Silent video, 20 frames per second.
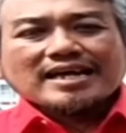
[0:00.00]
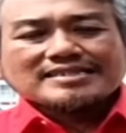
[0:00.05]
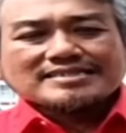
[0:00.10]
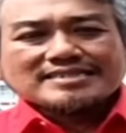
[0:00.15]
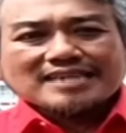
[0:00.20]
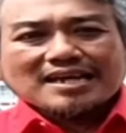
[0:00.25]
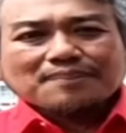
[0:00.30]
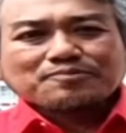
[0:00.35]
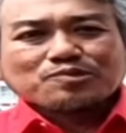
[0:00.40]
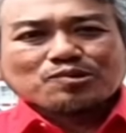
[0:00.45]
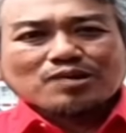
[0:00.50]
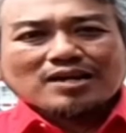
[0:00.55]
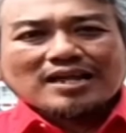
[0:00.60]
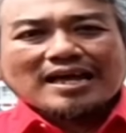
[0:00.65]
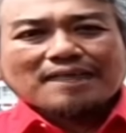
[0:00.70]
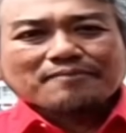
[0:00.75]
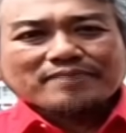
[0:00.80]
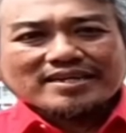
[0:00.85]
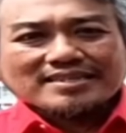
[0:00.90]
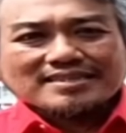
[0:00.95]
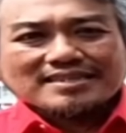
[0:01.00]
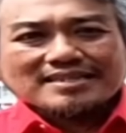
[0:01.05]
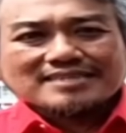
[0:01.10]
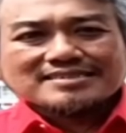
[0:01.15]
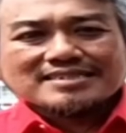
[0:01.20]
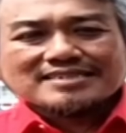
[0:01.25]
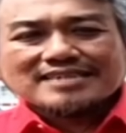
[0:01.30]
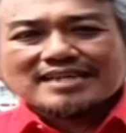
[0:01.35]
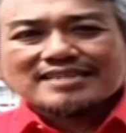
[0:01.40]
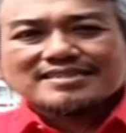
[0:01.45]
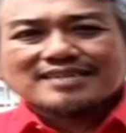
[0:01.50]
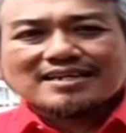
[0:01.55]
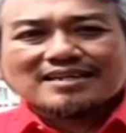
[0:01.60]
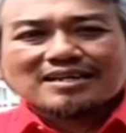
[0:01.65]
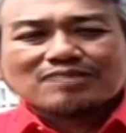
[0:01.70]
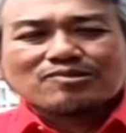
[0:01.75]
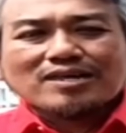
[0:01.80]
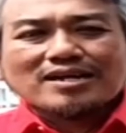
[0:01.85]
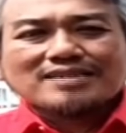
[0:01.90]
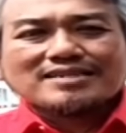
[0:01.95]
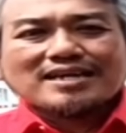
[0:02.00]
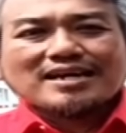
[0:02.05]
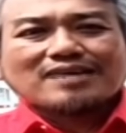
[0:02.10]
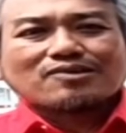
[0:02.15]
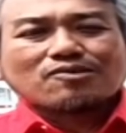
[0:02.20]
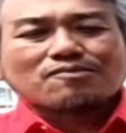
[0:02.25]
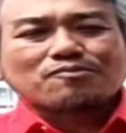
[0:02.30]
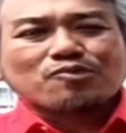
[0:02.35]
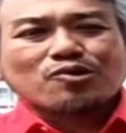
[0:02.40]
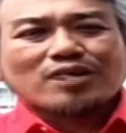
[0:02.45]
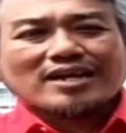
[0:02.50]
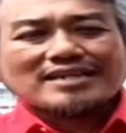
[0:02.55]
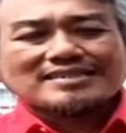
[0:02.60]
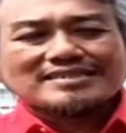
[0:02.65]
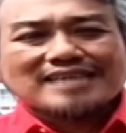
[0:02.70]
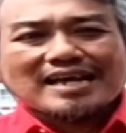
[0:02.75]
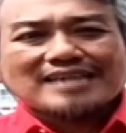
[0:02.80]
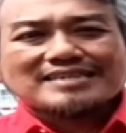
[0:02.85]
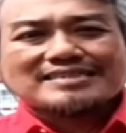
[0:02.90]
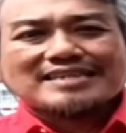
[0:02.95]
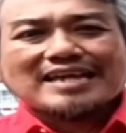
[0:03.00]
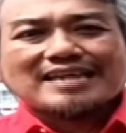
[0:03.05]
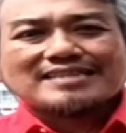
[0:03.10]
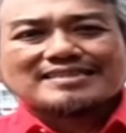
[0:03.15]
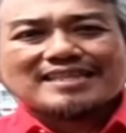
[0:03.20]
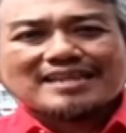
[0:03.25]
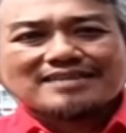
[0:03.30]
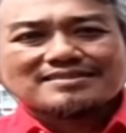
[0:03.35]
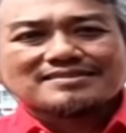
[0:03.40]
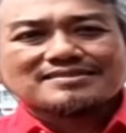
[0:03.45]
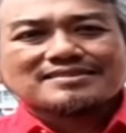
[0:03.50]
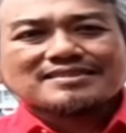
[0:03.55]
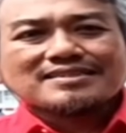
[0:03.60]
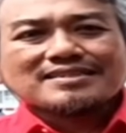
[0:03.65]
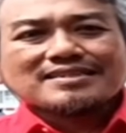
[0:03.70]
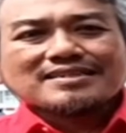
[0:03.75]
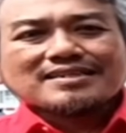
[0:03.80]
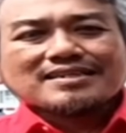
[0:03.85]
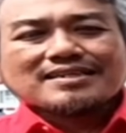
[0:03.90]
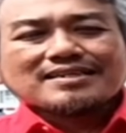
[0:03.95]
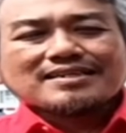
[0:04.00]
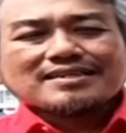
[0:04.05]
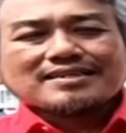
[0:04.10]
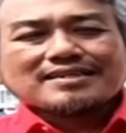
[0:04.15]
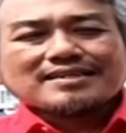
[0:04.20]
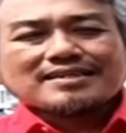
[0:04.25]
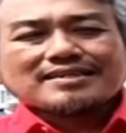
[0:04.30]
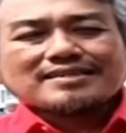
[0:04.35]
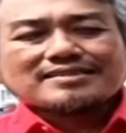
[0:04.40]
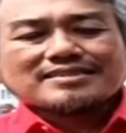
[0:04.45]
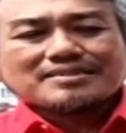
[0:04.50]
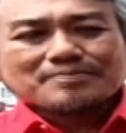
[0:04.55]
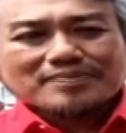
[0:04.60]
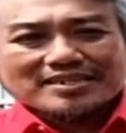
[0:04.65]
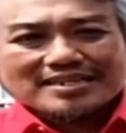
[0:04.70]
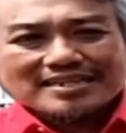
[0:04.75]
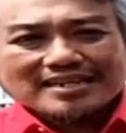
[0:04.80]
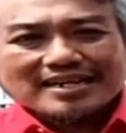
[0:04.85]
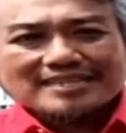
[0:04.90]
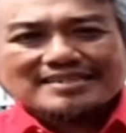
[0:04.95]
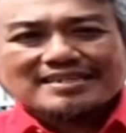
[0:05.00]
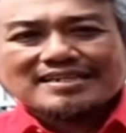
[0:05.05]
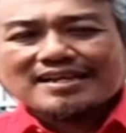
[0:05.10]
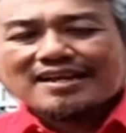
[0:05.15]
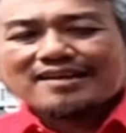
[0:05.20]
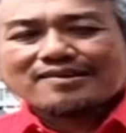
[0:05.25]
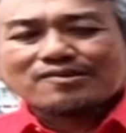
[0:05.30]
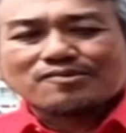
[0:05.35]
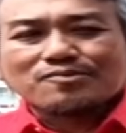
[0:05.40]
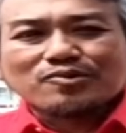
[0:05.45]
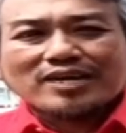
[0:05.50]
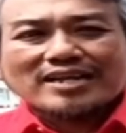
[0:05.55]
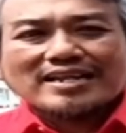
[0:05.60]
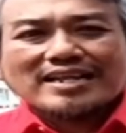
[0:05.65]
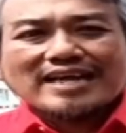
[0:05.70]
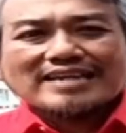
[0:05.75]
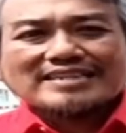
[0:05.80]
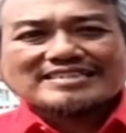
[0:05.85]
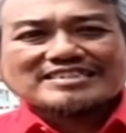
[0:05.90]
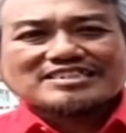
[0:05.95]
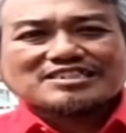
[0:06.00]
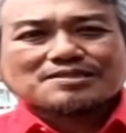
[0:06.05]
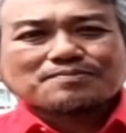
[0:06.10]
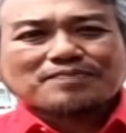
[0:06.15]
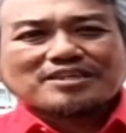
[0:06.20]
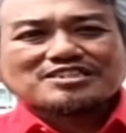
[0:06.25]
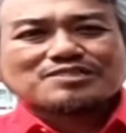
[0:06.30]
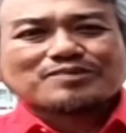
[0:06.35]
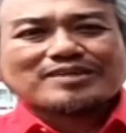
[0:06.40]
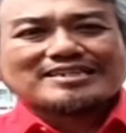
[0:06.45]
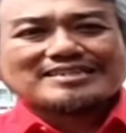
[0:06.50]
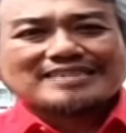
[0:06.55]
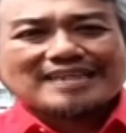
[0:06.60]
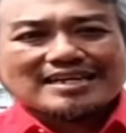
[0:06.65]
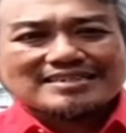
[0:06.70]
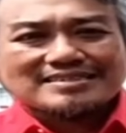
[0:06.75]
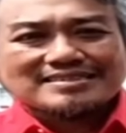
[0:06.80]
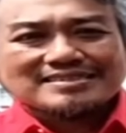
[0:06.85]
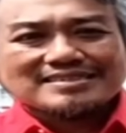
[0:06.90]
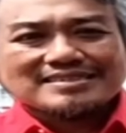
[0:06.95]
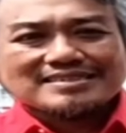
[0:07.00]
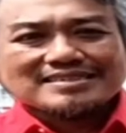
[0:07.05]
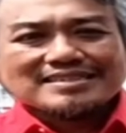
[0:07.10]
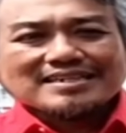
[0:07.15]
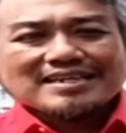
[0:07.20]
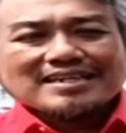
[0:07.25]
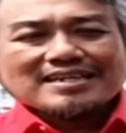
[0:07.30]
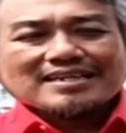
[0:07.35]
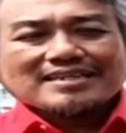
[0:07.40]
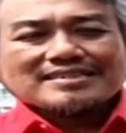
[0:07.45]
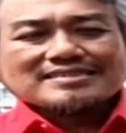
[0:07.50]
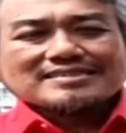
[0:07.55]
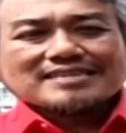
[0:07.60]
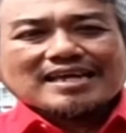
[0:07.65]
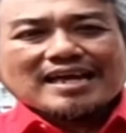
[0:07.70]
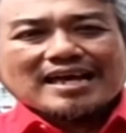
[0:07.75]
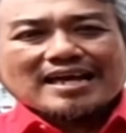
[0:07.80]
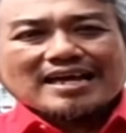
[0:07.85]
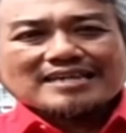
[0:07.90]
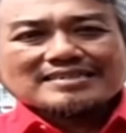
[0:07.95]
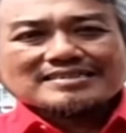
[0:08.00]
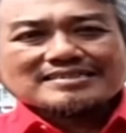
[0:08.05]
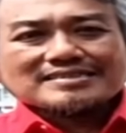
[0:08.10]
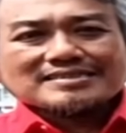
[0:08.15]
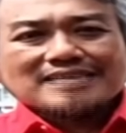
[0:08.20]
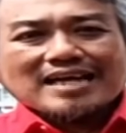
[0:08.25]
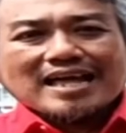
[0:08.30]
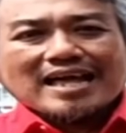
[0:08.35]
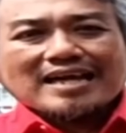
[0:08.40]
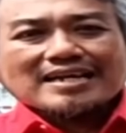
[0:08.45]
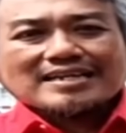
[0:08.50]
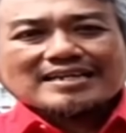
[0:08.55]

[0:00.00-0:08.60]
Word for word: D. Haji Abdul Hamid. Saat yang lalu ada rombongan yang datang. E, diperkirakan ini adalah rombongan Anies Baswedan yang